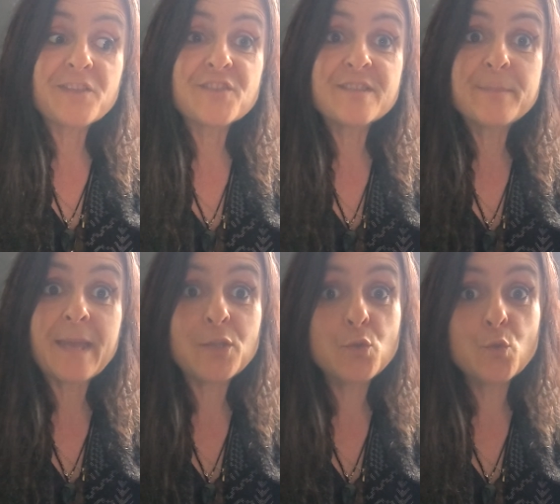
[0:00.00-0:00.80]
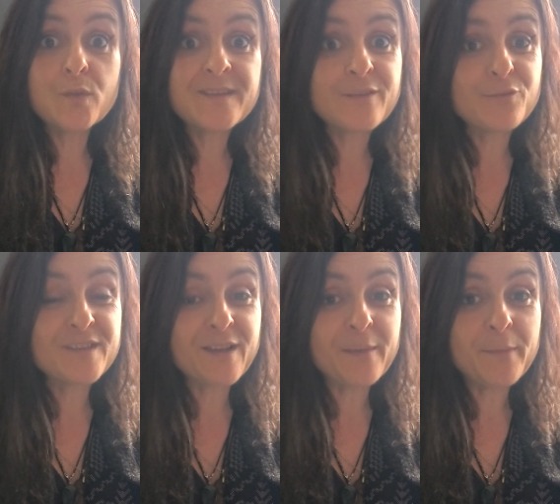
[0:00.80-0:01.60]
j'espère que ça
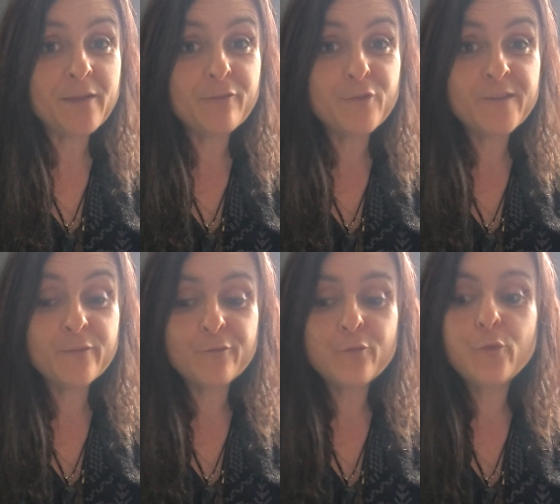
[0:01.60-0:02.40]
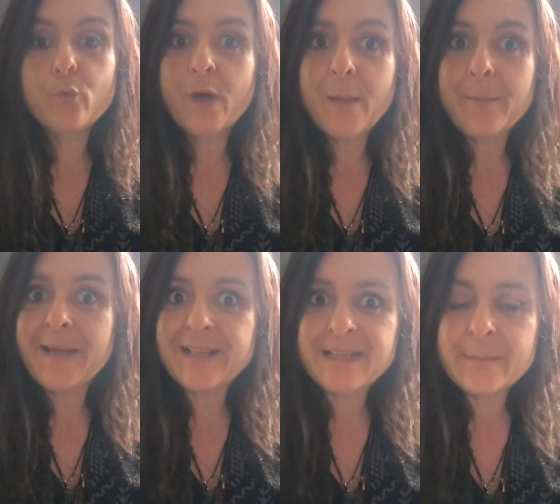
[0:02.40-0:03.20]
vous aura, vous aura
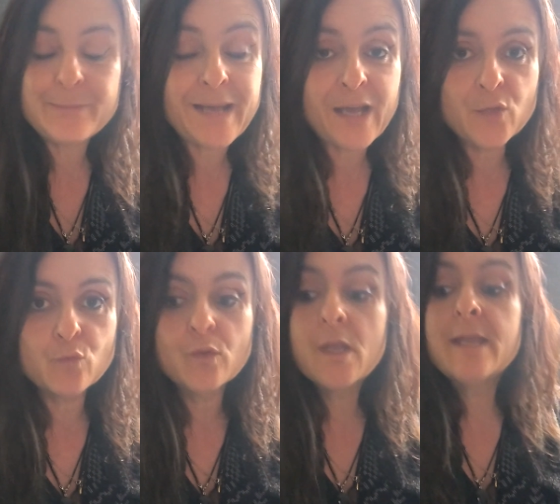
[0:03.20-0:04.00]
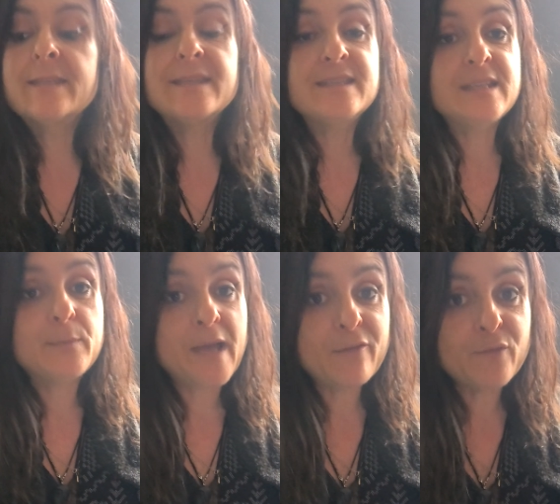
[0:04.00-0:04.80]
parlé. Pardon. N'hésitez
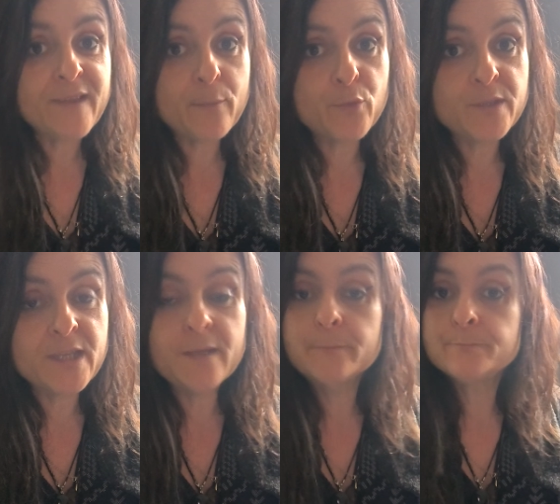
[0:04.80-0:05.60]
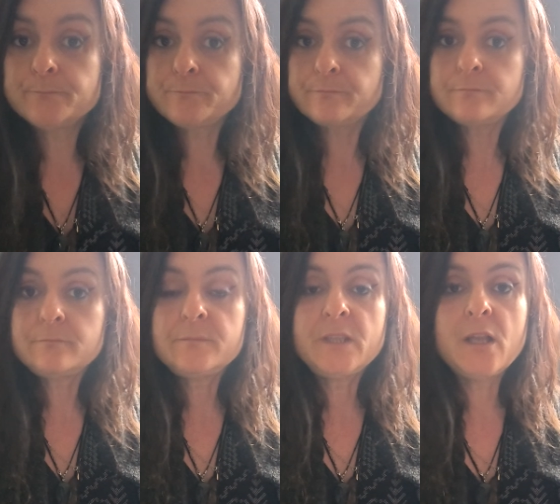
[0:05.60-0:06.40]
pas à vous abonner
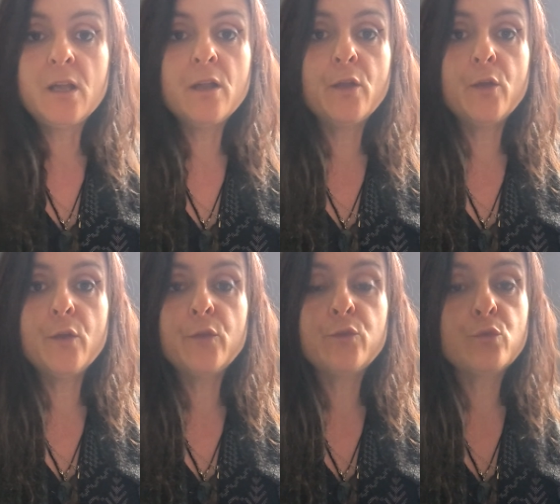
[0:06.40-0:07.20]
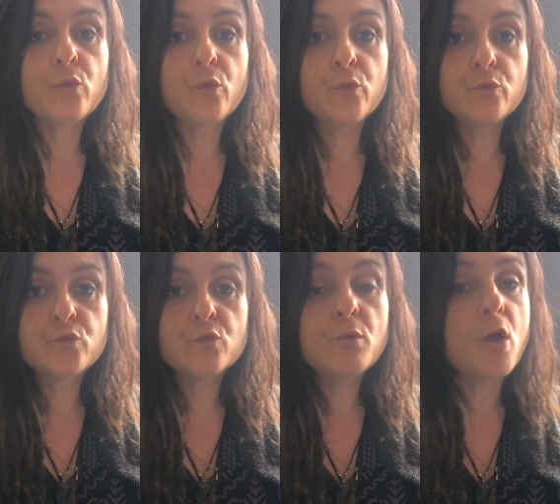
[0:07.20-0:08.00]
sur
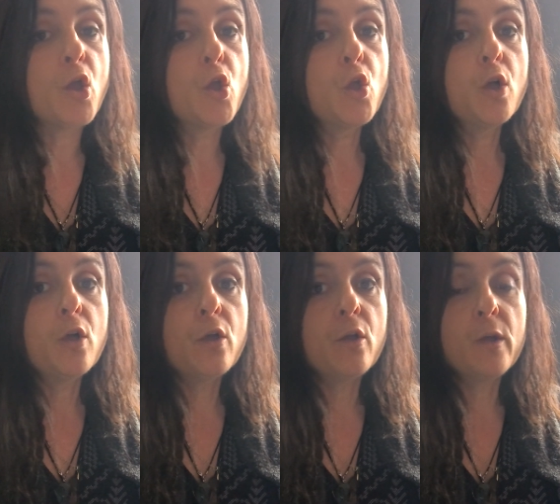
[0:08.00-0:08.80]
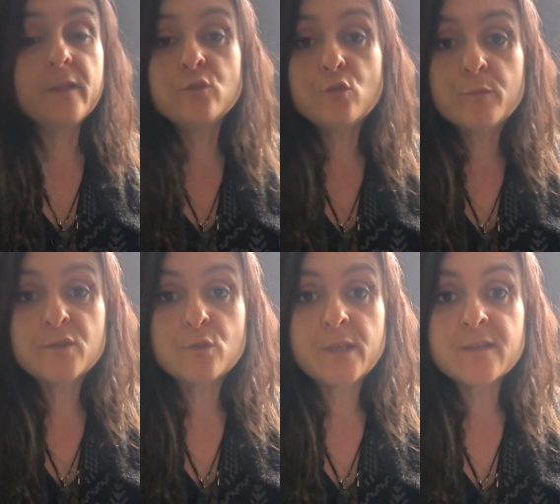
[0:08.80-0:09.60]
YouTube. Euh, et sur
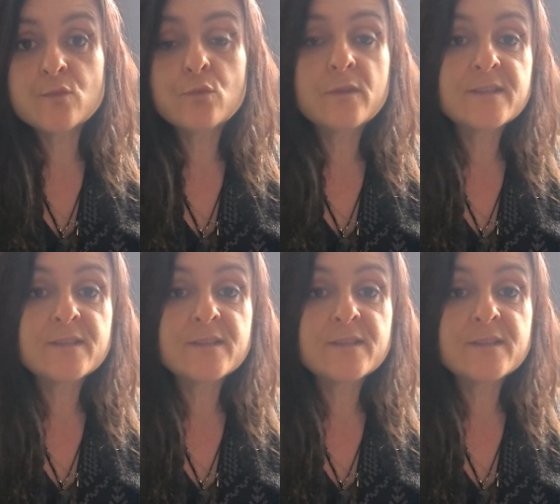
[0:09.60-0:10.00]
mes autres réseaux,